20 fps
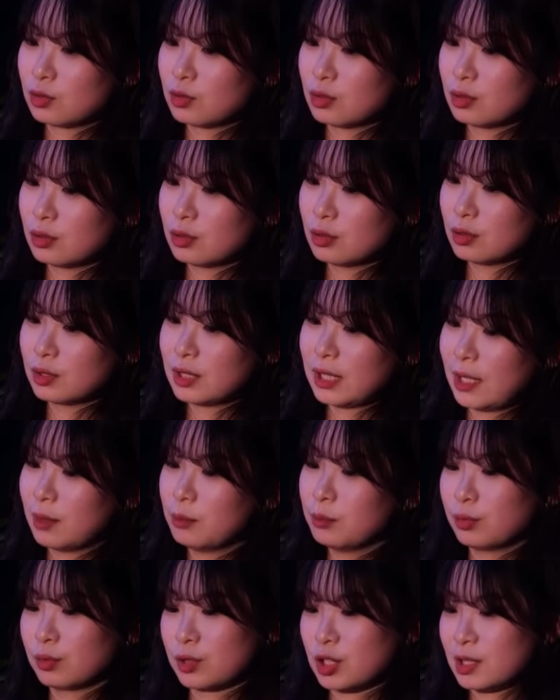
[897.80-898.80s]
Я
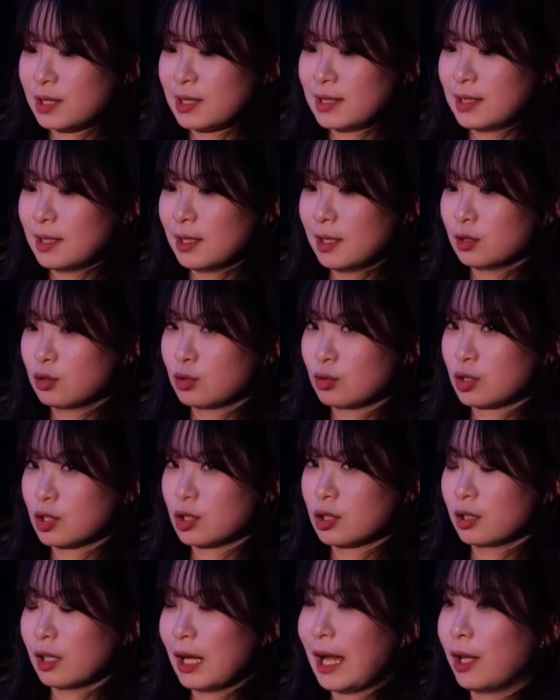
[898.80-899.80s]
хочу предоставить
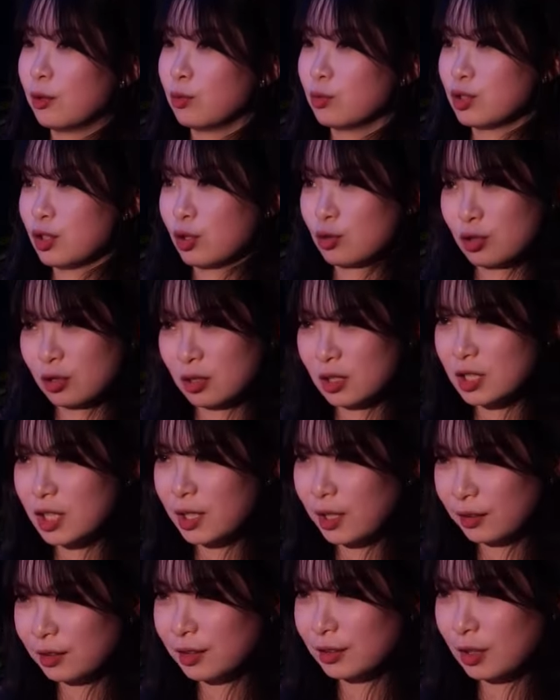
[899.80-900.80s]
тем, кто интересуется